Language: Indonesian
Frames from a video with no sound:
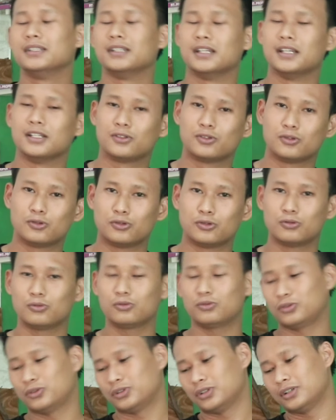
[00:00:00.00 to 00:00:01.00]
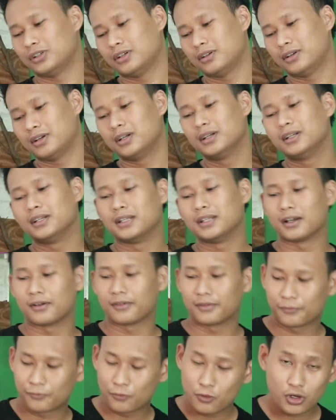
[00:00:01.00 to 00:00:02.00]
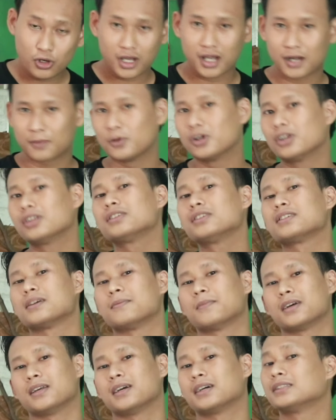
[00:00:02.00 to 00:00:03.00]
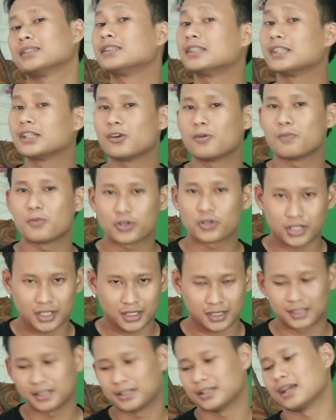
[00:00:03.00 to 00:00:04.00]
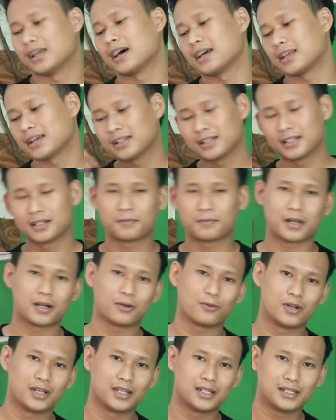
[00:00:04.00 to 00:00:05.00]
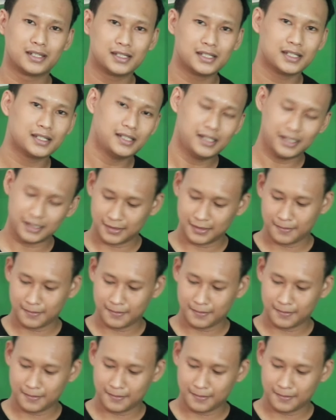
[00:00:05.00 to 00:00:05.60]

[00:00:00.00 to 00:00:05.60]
yaitu yang full karbon sama yang tri composite. Nah, yang di depan gue ini